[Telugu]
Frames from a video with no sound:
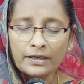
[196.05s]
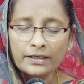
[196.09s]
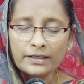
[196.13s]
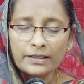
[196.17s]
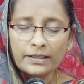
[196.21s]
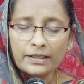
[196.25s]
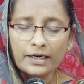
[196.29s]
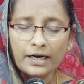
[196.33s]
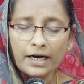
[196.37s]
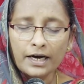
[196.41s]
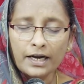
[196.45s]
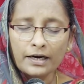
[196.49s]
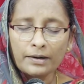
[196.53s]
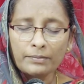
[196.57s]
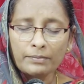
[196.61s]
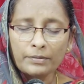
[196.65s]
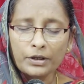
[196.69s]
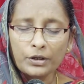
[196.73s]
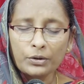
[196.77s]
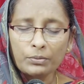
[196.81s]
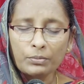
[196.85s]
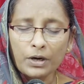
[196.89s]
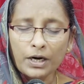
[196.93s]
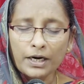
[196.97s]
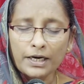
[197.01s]
ఇది నాన్న
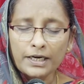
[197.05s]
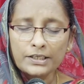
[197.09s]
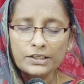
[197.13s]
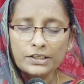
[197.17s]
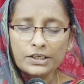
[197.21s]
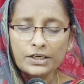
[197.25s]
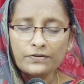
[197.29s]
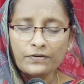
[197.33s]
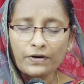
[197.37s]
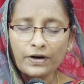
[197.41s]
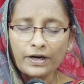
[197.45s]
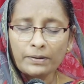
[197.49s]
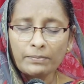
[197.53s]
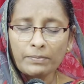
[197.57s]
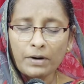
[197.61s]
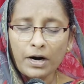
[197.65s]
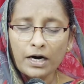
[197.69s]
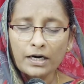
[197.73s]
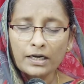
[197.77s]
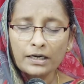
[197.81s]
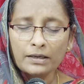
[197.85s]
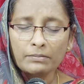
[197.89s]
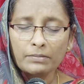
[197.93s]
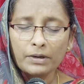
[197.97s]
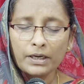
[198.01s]
మీరు మాకు ఇచ్చినటువంటి
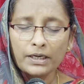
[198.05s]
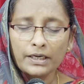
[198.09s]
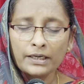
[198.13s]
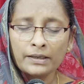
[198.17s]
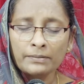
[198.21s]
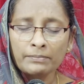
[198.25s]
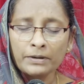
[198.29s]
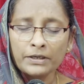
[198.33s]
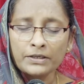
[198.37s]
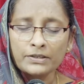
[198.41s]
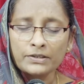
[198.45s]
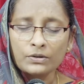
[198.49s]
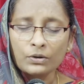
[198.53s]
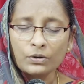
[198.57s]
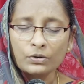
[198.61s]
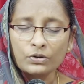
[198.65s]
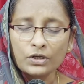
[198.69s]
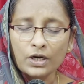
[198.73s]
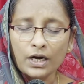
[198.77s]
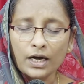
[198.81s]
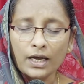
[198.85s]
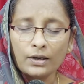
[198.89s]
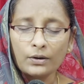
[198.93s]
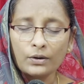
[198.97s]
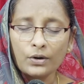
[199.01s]
మాటను బట్టి మీకు
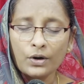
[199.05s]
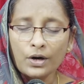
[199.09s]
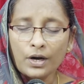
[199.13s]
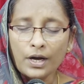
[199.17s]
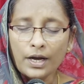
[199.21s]
స్తోత్రాలు